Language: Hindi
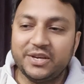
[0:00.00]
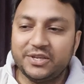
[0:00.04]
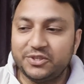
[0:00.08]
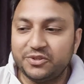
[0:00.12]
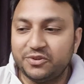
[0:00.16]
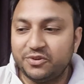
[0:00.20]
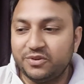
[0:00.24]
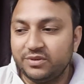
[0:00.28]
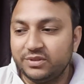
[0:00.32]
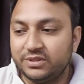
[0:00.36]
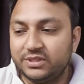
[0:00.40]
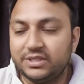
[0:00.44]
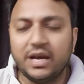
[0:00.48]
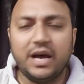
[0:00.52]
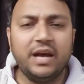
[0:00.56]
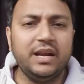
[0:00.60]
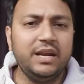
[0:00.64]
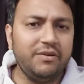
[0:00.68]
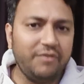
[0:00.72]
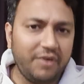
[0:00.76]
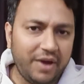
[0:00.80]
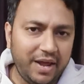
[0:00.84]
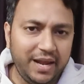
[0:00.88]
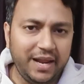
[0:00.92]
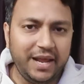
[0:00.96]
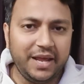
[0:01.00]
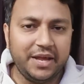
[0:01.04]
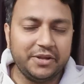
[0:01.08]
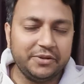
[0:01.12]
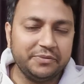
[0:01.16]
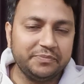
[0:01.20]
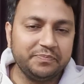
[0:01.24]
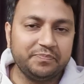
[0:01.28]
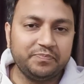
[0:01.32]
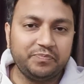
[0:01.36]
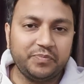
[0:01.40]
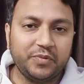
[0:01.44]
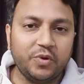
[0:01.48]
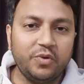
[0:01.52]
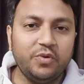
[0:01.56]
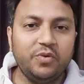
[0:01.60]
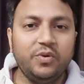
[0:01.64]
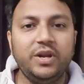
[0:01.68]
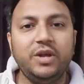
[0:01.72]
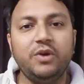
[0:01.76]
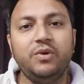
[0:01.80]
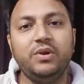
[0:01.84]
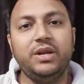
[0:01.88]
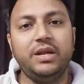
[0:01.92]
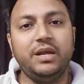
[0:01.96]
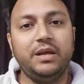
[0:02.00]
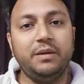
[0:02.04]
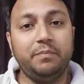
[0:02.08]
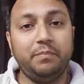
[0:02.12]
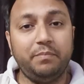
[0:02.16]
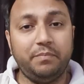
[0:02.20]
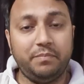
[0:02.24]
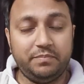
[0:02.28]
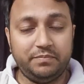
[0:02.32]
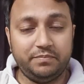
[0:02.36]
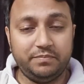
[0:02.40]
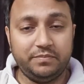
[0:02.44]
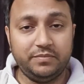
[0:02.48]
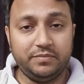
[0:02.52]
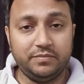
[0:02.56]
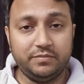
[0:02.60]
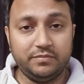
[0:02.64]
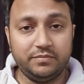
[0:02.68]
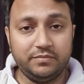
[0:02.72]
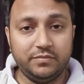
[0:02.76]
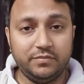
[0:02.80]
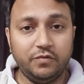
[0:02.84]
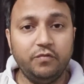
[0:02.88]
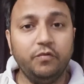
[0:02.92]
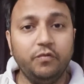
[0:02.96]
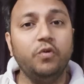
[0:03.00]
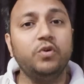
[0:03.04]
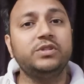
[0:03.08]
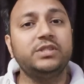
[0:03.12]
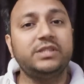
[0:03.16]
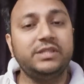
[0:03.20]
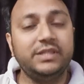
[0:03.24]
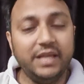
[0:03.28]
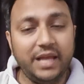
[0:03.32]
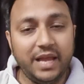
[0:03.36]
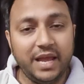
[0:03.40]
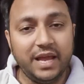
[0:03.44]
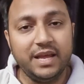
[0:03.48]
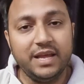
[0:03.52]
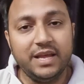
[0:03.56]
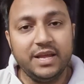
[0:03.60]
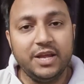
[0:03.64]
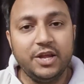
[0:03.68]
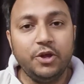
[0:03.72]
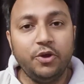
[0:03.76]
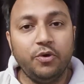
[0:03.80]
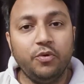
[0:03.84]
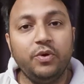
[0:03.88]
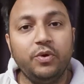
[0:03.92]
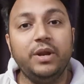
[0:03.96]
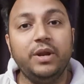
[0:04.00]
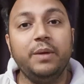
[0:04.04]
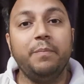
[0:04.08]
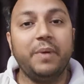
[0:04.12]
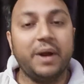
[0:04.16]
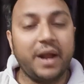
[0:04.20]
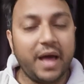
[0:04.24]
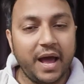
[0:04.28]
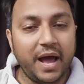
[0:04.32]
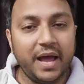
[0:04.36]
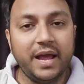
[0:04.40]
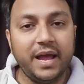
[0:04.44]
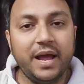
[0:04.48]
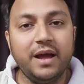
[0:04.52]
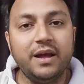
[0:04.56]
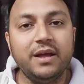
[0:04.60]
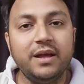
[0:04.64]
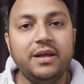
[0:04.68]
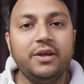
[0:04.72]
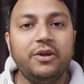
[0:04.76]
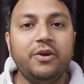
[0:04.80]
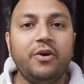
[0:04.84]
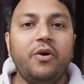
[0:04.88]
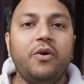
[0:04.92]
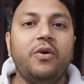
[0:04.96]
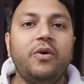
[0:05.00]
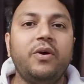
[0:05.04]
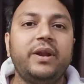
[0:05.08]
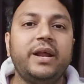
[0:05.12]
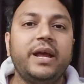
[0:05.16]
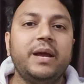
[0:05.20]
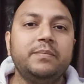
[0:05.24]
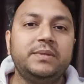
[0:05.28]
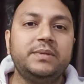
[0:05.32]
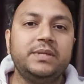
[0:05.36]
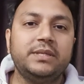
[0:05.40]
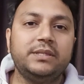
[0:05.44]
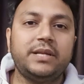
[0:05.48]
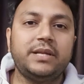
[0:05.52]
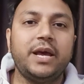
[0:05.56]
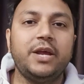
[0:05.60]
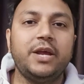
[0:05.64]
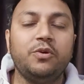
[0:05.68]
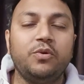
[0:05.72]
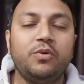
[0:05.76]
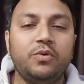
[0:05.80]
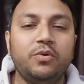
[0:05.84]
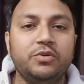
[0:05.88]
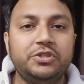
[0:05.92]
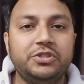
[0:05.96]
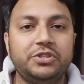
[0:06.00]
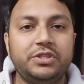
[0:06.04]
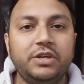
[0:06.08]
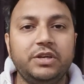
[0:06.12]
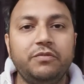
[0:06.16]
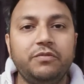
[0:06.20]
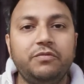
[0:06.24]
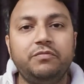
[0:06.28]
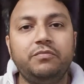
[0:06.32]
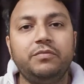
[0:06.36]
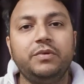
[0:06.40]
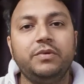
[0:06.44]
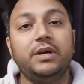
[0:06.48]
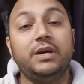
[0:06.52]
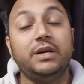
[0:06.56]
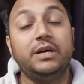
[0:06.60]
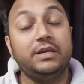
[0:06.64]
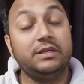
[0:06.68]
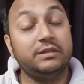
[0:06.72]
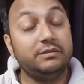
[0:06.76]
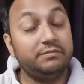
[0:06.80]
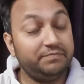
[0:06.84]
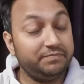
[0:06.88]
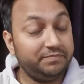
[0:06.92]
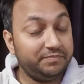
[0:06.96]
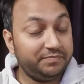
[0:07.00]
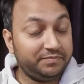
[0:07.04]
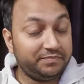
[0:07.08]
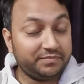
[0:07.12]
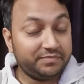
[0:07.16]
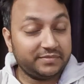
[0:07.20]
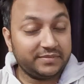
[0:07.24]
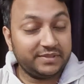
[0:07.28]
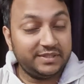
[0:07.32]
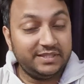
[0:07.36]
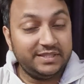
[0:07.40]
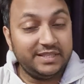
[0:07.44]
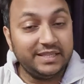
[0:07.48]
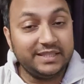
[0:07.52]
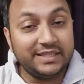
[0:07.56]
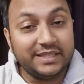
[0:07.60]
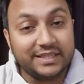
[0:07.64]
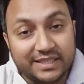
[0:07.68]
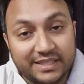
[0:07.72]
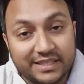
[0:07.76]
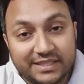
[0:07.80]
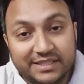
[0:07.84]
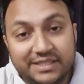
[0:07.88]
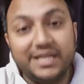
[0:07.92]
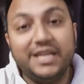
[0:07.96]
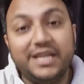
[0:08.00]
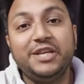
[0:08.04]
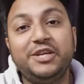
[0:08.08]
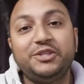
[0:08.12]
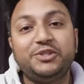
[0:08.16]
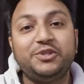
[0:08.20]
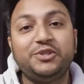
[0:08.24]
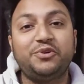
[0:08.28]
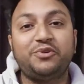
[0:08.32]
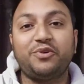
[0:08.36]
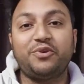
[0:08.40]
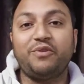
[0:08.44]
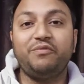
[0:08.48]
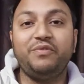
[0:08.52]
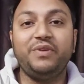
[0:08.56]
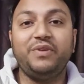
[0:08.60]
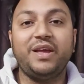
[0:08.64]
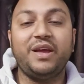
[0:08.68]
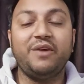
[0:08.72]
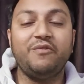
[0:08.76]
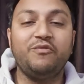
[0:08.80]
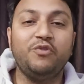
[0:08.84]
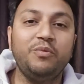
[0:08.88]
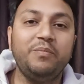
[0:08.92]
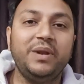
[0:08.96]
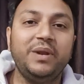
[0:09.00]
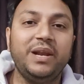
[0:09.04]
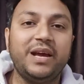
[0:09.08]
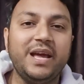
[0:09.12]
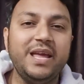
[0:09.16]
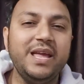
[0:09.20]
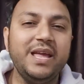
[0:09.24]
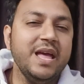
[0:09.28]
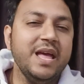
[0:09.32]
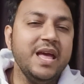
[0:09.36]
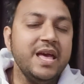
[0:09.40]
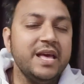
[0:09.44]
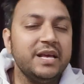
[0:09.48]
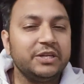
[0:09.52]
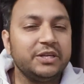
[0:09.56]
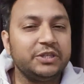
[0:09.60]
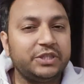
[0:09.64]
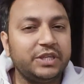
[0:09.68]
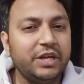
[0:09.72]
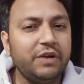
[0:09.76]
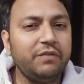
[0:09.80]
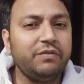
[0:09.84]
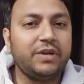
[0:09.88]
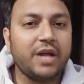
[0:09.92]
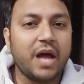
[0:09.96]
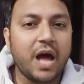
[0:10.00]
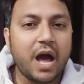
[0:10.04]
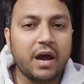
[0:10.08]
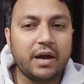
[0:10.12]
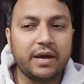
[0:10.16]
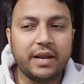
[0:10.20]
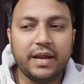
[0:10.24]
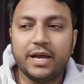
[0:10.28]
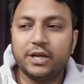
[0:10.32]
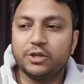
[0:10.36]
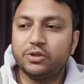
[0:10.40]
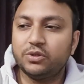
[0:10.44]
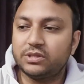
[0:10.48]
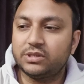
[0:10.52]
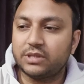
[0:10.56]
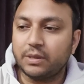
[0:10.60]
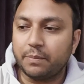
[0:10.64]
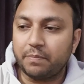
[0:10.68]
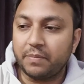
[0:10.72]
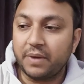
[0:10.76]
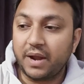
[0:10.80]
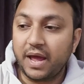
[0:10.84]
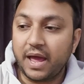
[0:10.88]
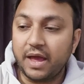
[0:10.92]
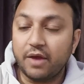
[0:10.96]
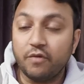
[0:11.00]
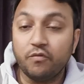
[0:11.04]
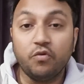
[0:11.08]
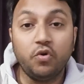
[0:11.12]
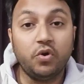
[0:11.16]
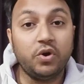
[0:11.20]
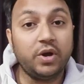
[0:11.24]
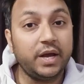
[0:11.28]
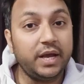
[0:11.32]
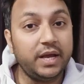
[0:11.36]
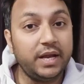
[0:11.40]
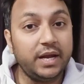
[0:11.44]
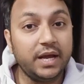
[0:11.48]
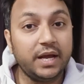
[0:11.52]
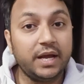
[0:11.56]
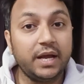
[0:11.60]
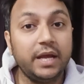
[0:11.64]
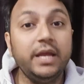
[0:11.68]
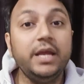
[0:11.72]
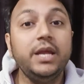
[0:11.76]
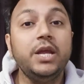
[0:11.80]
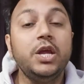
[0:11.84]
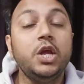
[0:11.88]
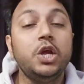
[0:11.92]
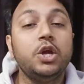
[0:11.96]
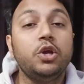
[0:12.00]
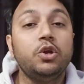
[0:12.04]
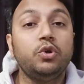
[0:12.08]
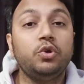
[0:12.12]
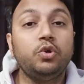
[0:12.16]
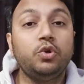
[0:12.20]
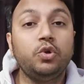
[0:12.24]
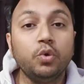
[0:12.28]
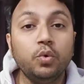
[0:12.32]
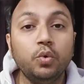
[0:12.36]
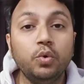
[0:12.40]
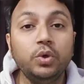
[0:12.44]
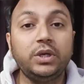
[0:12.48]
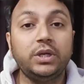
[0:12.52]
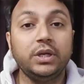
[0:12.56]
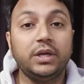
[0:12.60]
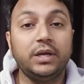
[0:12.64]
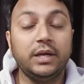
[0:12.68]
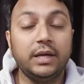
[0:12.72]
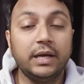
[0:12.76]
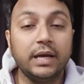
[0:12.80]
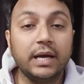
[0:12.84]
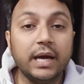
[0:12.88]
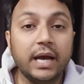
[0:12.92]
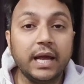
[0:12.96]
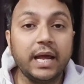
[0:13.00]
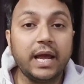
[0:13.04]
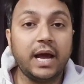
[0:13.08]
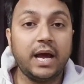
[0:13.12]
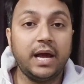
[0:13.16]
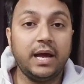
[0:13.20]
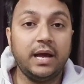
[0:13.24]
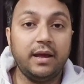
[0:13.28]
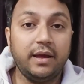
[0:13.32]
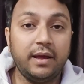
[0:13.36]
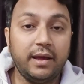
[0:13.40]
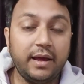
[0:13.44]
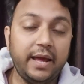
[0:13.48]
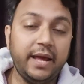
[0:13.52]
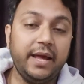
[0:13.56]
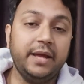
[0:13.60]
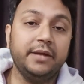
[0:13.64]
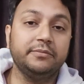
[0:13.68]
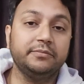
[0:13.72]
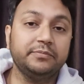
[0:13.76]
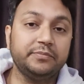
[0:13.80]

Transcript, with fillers: जो चाहने वाले हैं उन्होंने उन्हें वोट्स दिए उन्हें बढ़ाया और एम सी स्टैन को शिव आ, सीजन सिक्सटीन की जो ट्रॉफी है वो मिल गई शिव ठाकरे का जो सपना है वो कहीं ना कहीं टूट गया है